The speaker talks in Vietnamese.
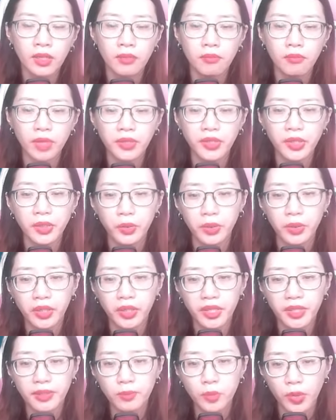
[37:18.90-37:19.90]
Mà điều
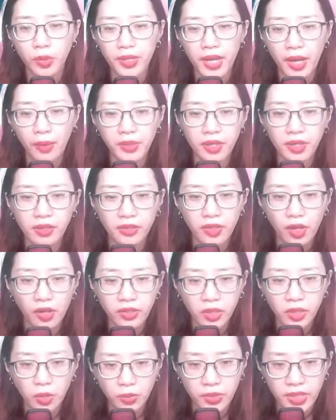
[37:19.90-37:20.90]
khiến mũi đạo nhân nói
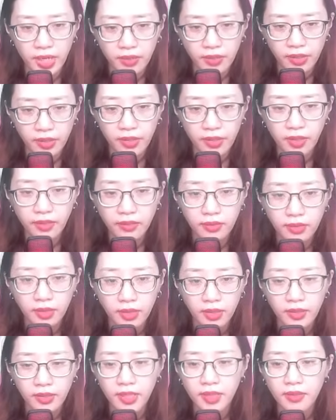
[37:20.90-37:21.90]
không ra lời nhất
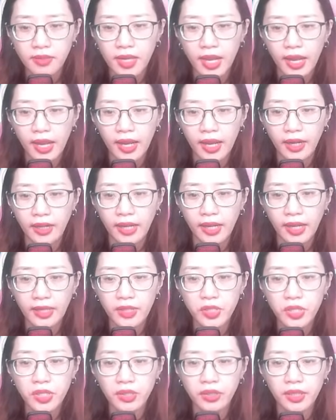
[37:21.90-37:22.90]
chính là cái
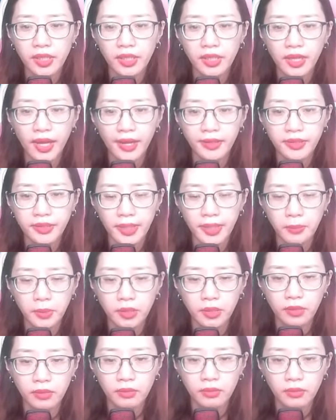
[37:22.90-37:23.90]
trước kia hắn xem
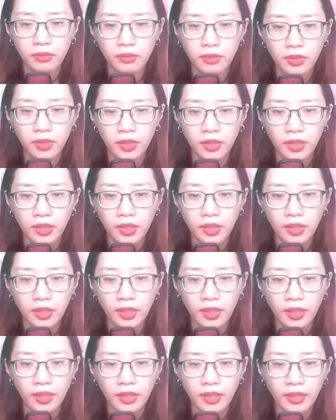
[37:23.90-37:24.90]
thường.
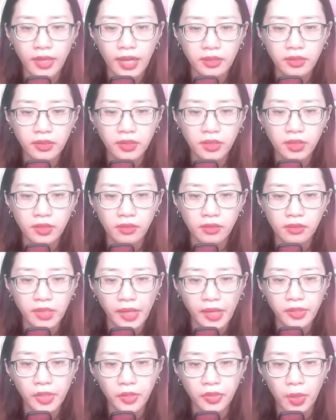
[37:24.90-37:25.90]
Các người
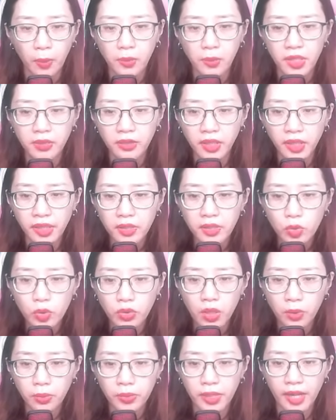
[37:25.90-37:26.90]
lại điều động linh khí của
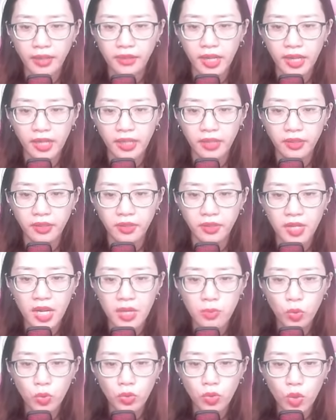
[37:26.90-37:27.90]
không gian này
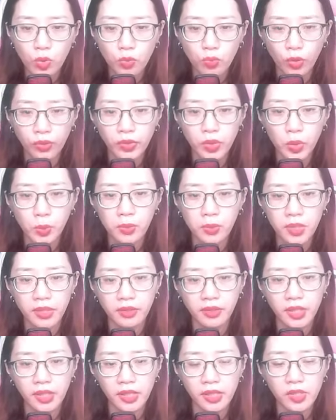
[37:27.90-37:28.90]
đến muốn hút một chút linh
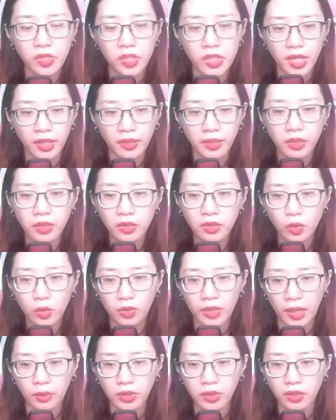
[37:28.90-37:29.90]
khí trị thương của
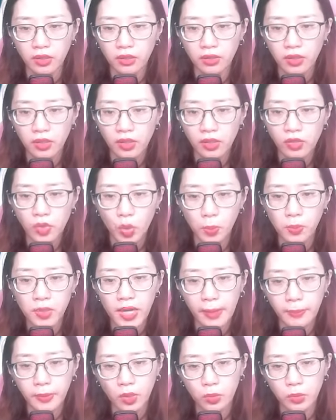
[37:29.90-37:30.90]
lão tử, cũng
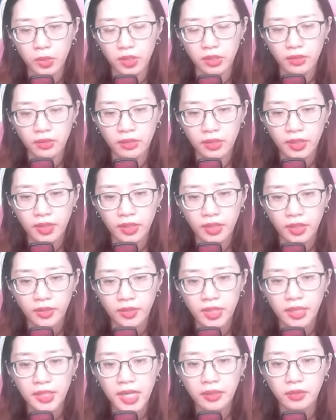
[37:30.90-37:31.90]
làm không được,
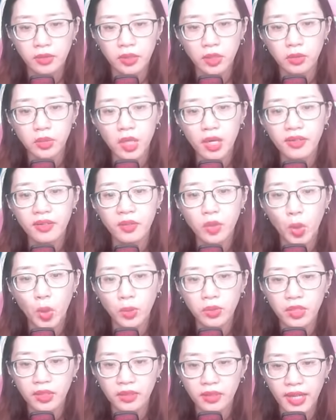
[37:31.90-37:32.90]
chỉ đành tự thân khổ
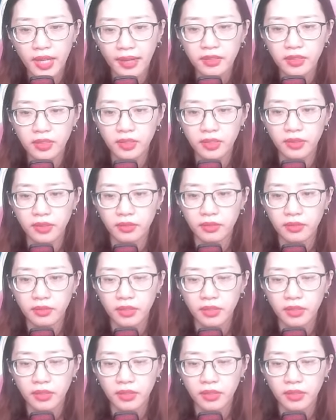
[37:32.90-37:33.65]
cực gắn gượng.